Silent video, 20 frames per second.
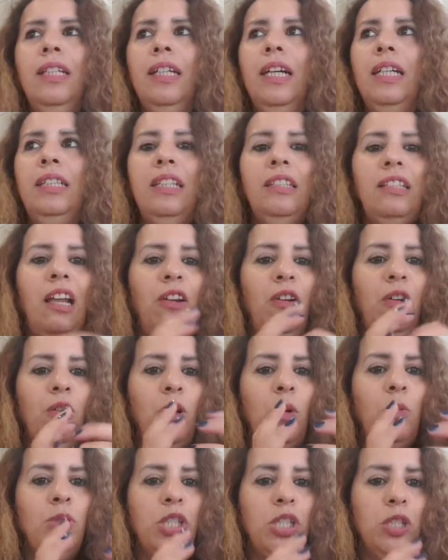غادي نطلع
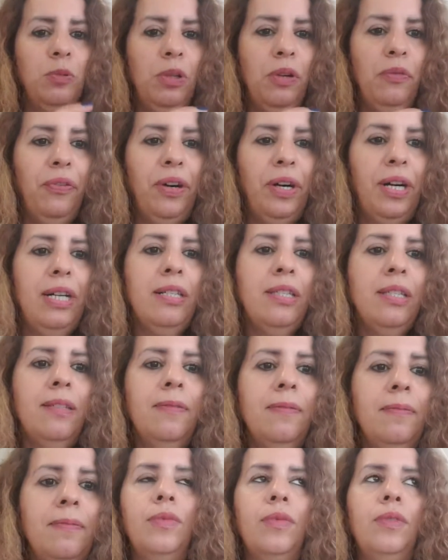لكم شي شويه في الراس
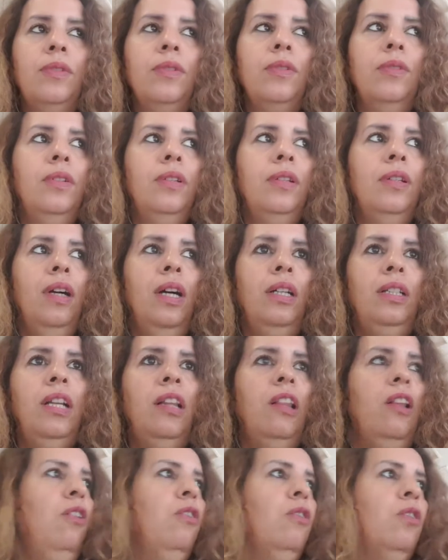غادي
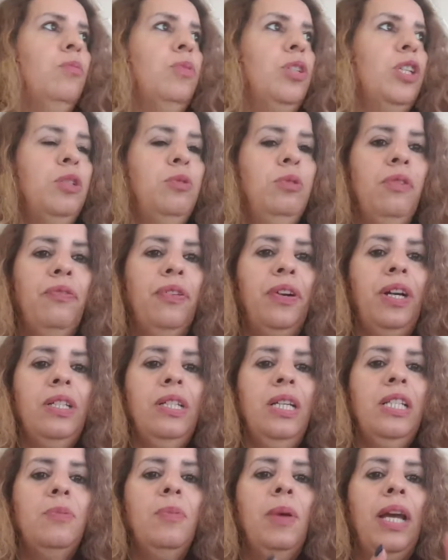نطلع لكم شي شويه في الراس
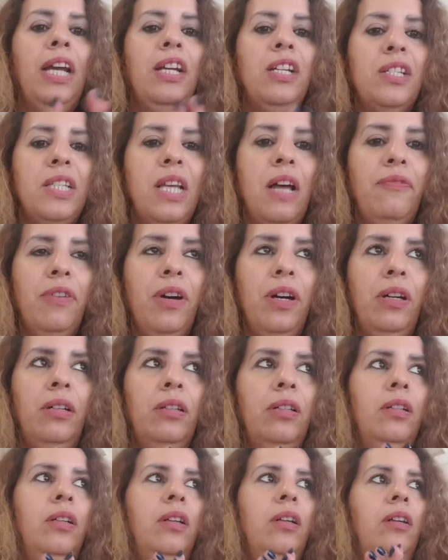حيت ما كاينش السفر
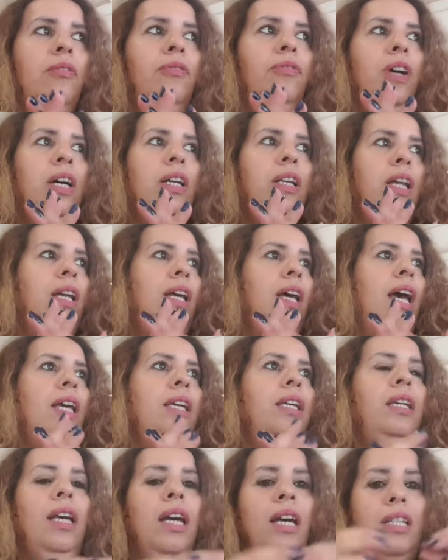فحنايا
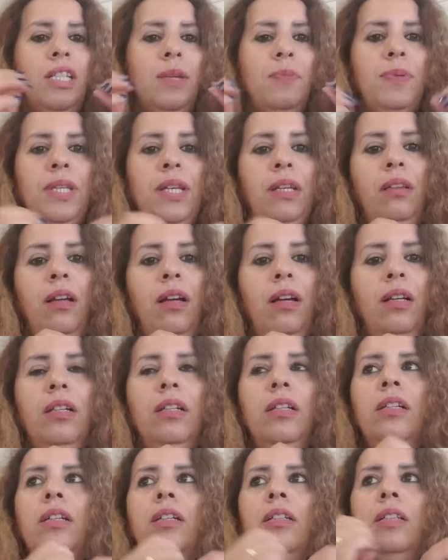اي حاجه بسيطه
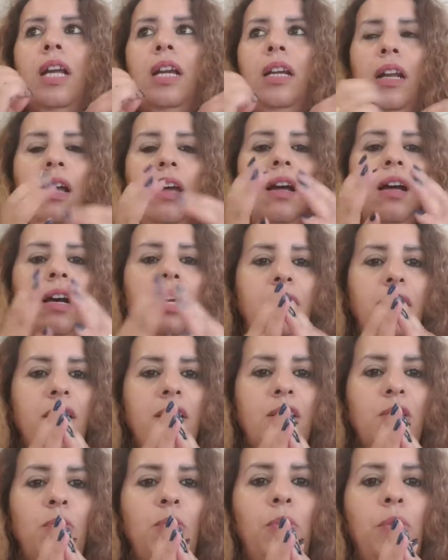درناها غادي
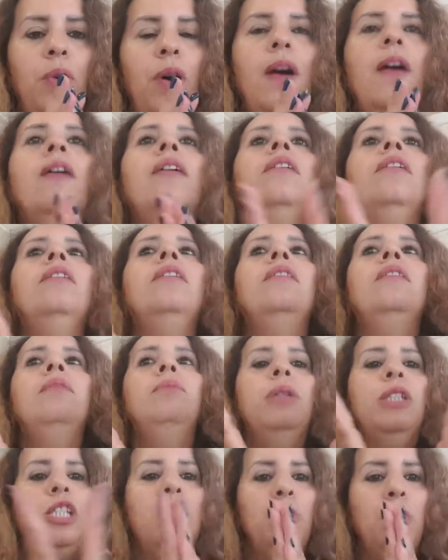نصوروها
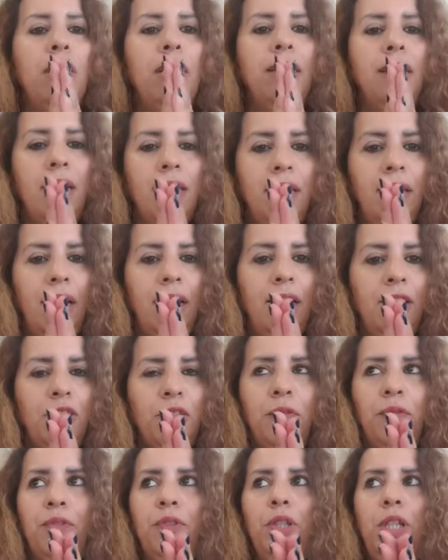باش الوالدات ديالي
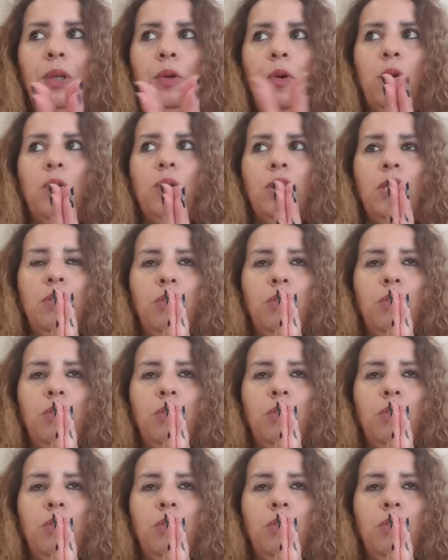يشوفوني وخوتي